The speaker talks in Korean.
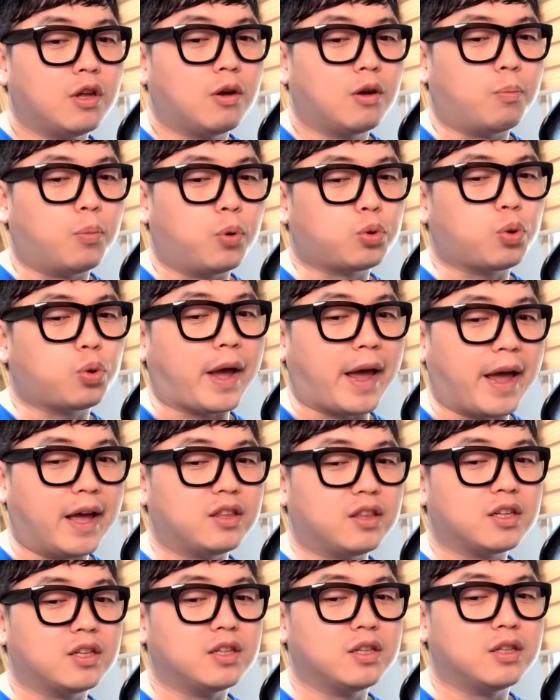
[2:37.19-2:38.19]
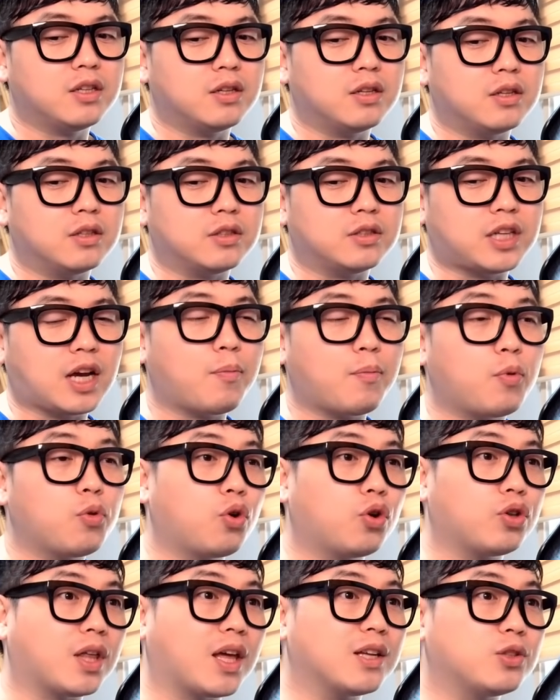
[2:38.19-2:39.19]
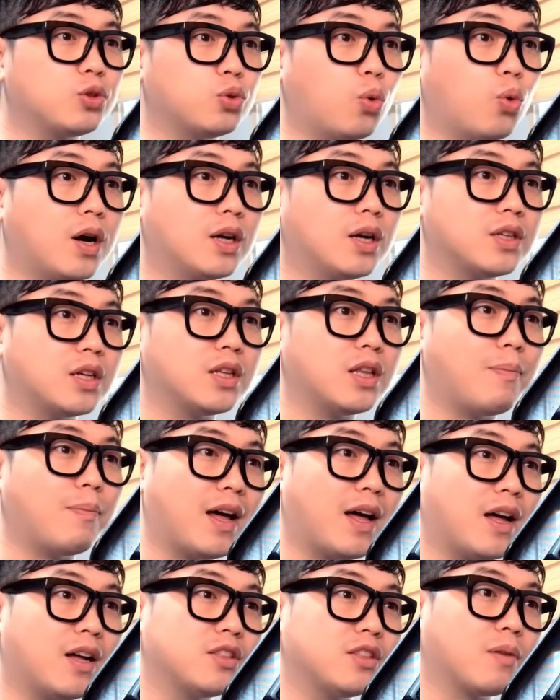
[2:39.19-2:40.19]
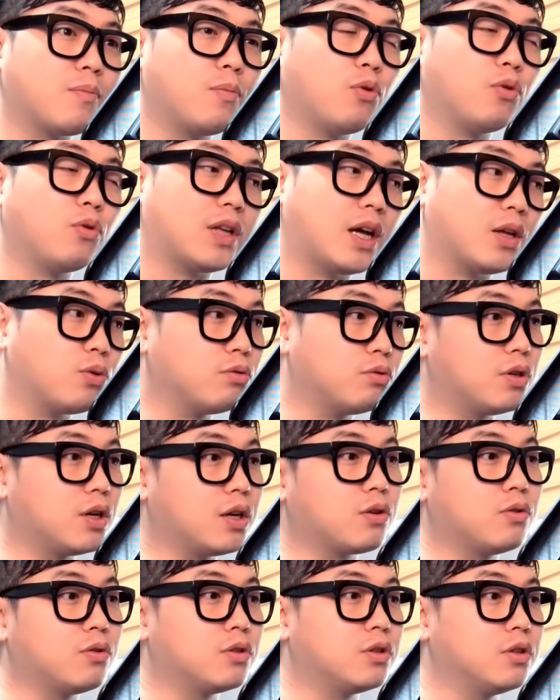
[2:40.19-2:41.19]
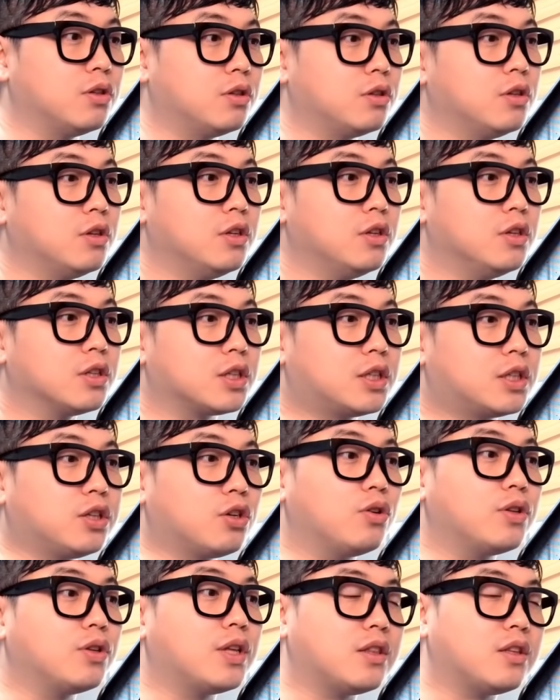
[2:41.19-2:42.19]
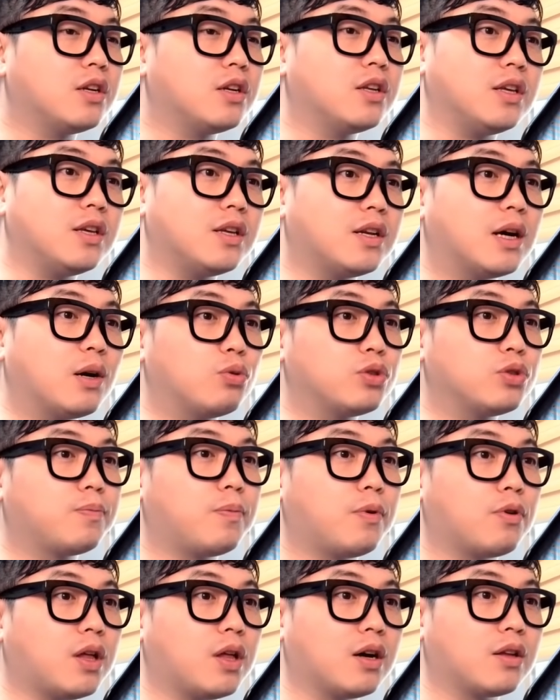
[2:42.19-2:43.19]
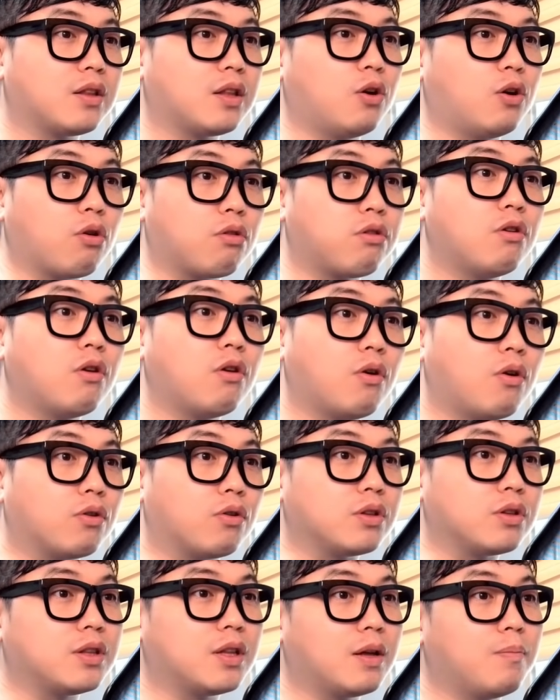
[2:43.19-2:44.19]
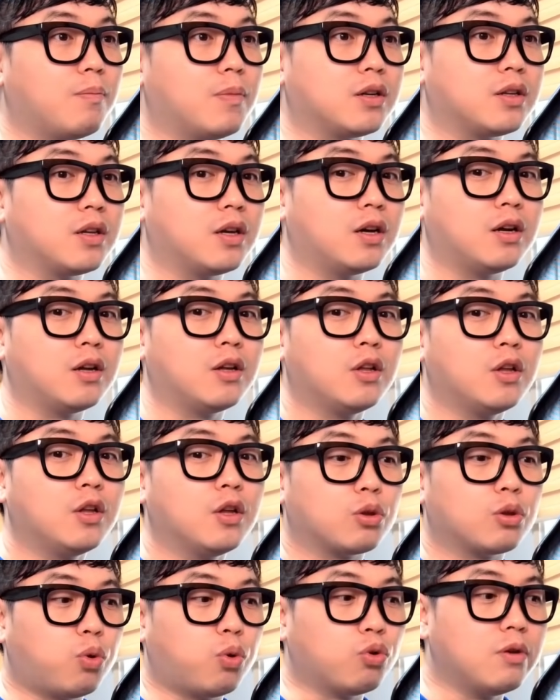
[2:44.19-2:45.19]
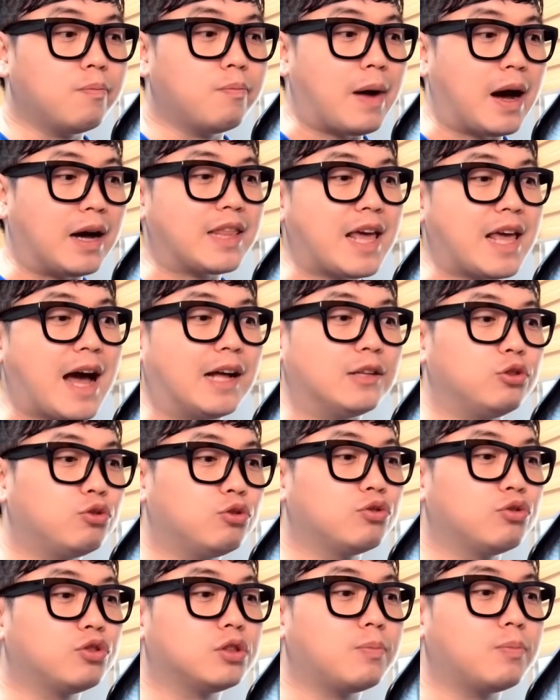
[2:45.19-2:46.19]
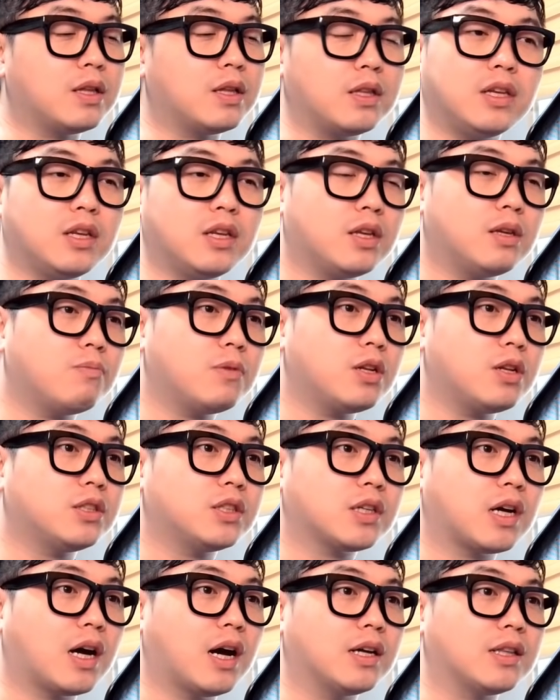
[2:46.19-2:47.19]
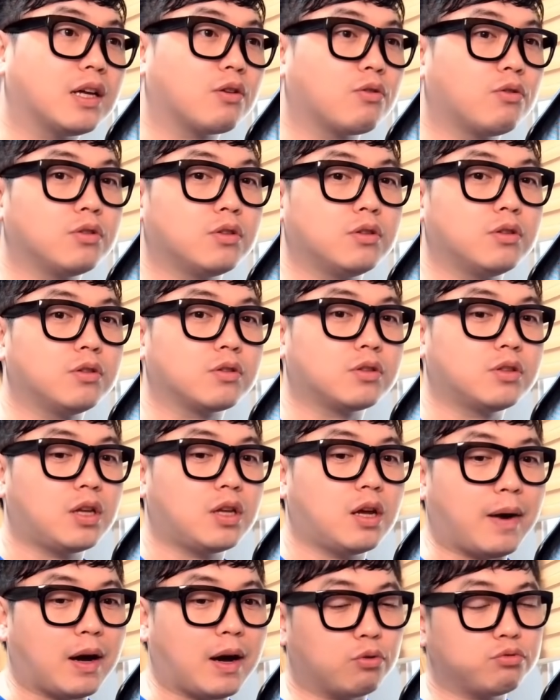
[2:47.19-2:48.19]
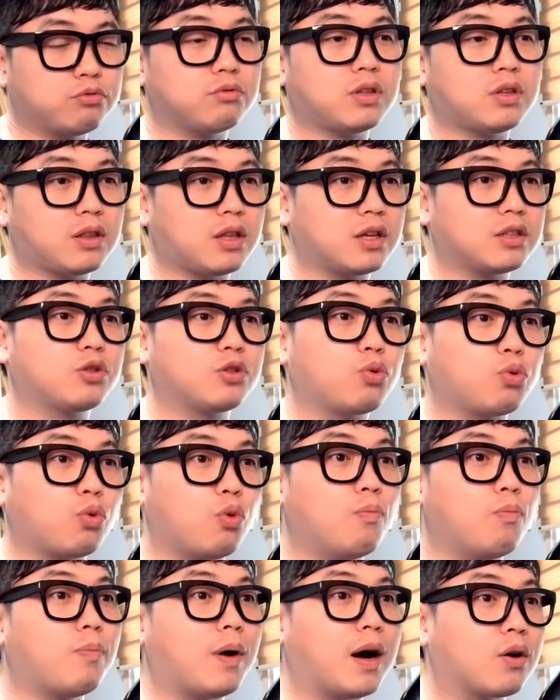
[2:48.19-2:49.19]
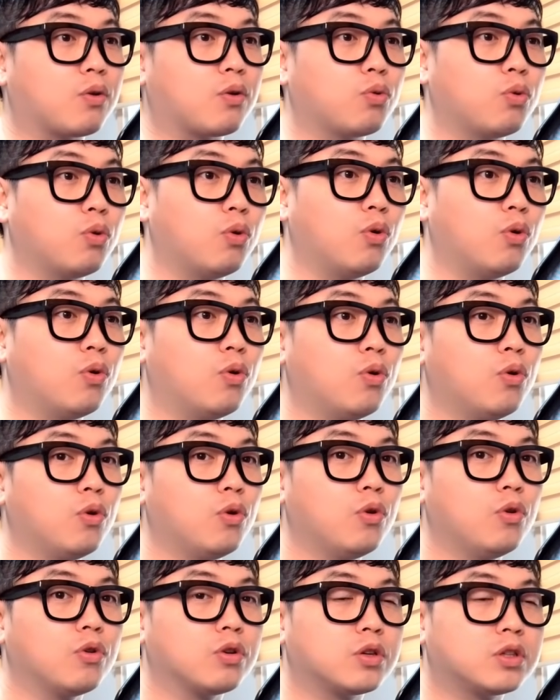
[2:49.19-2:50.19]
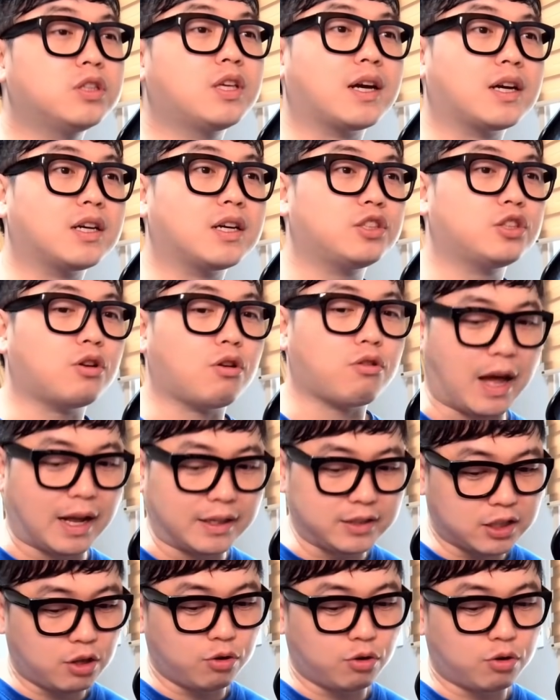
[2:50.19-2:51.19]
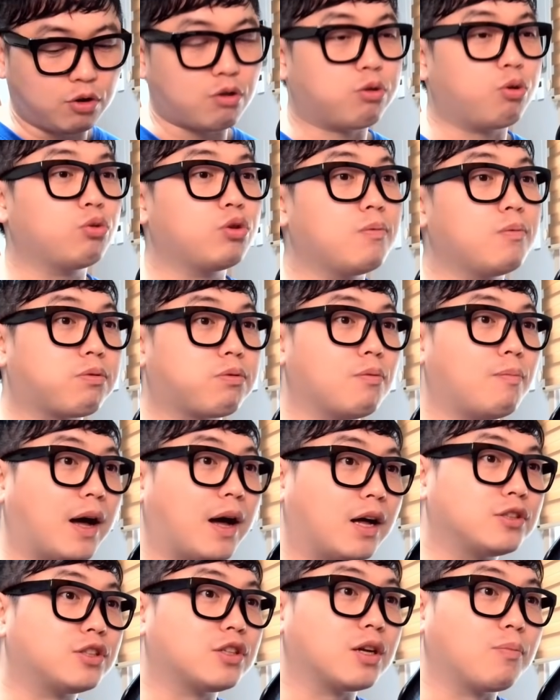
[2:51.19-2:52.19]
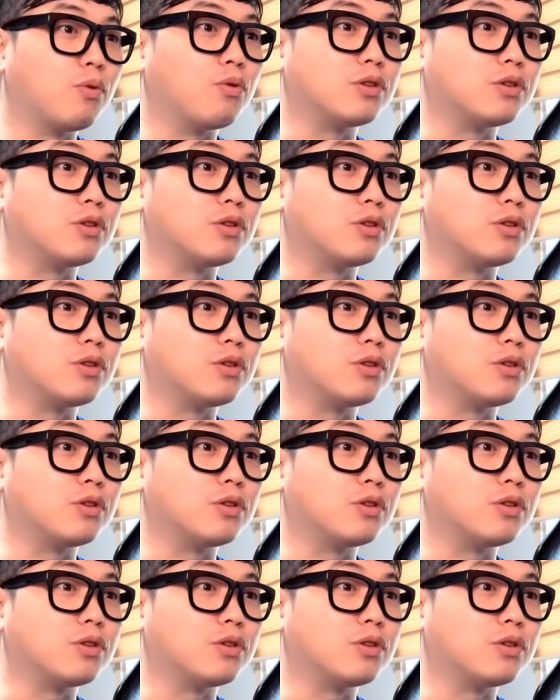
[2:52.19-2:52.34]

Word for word: 보통 애들은 책 보는 거 되게 좋아하잖아 만화책 보고 나도 그랬거든 그런 애들이 일하고 싶어서 항상 어슬렁거린단 말이야 돈은 많이 안 주지만 일이 힘들지가 않았거든 그냥 바코도 띡띡 찍고 돈 받고 그게 끝이었어 앉아서 그리고 손님 없어 만화책 보고